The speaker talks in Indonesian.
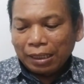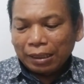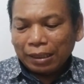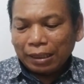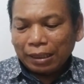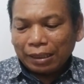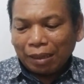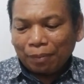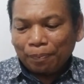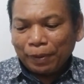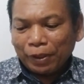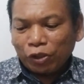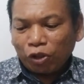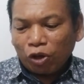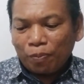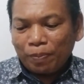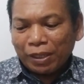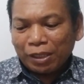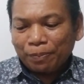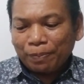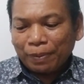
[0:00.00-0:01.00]
Tetapi
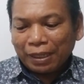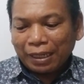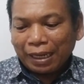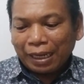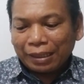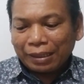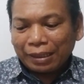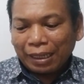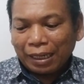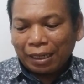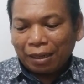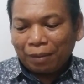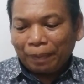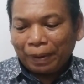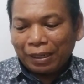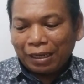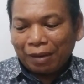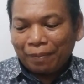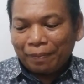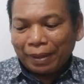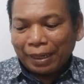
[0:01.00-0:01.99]
Thomas berkata
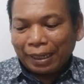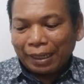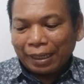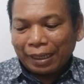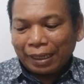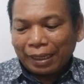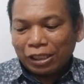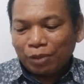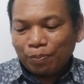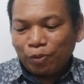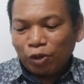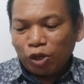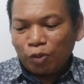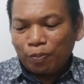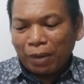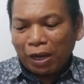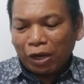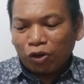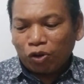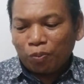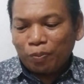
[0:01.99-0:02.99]
kepada mereka, "Sebelum
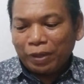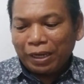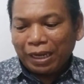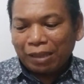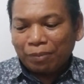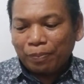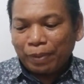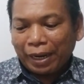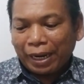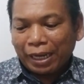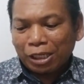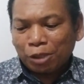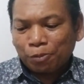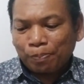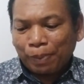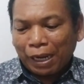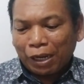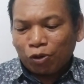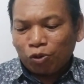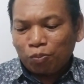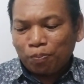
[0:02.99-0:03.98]
aku melihat bekas
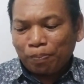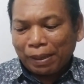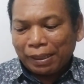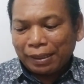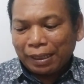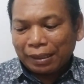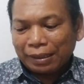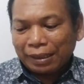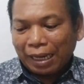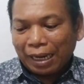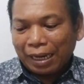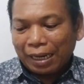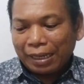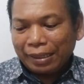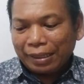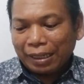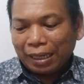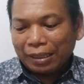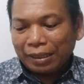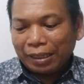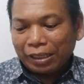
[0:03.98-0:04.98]
paku pada
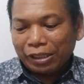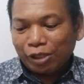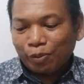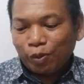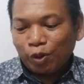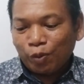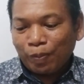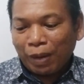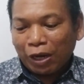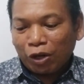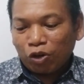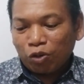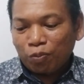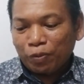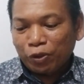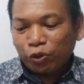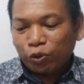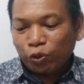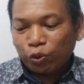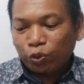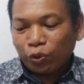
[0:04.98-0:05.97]
tangannya dan sebelum aku
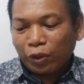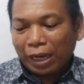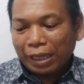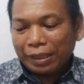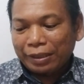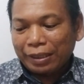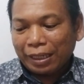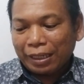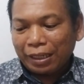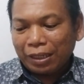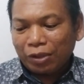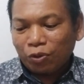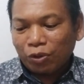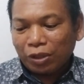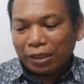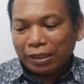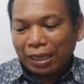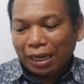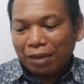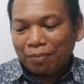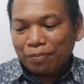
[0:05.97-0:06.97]
mencucukkan jariku
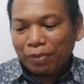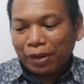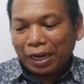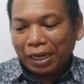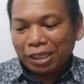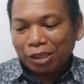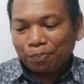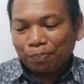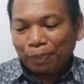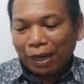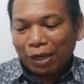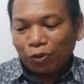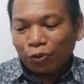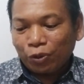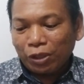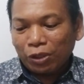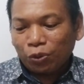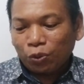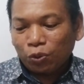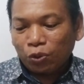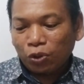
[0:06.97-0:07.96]
ke dalam bekas paku
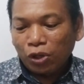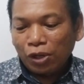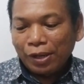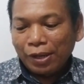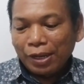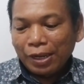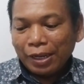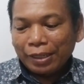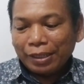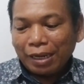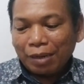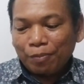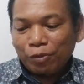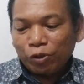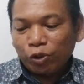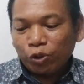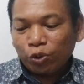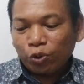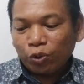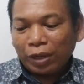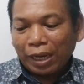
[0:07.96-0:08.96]
itu dan
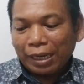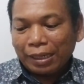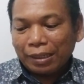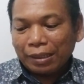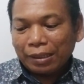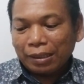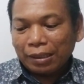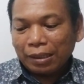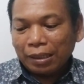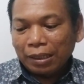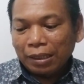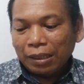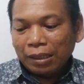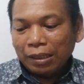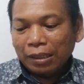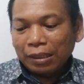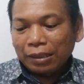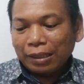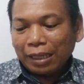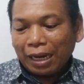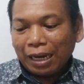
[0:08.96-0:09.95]
mencucukkan
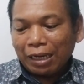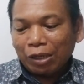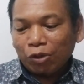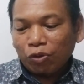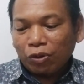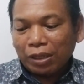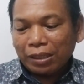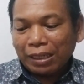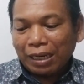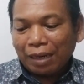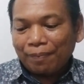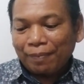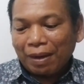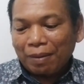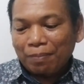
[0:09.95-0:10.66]
tanganku ke dalam